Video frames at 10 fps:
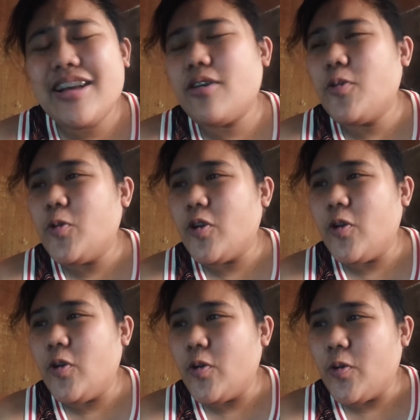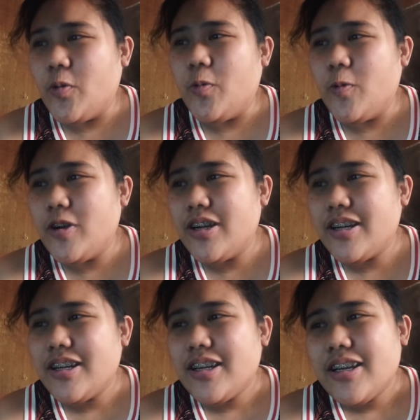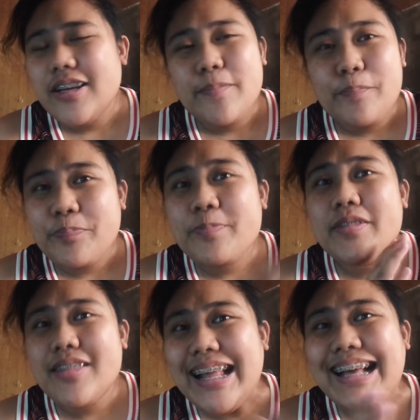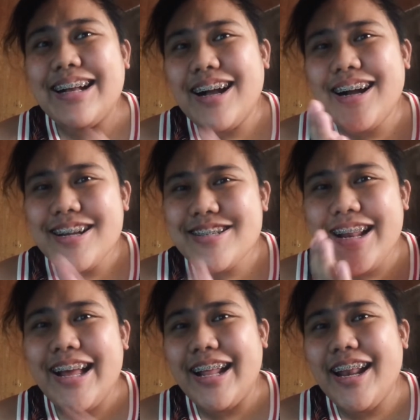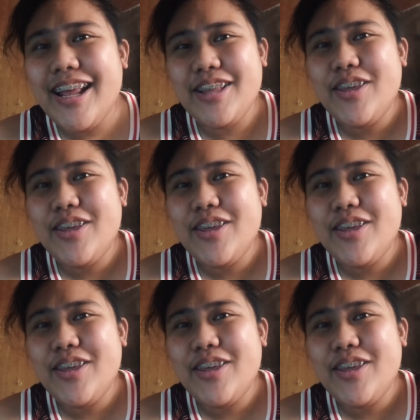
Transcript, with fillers: oh no. Talagang kasalanan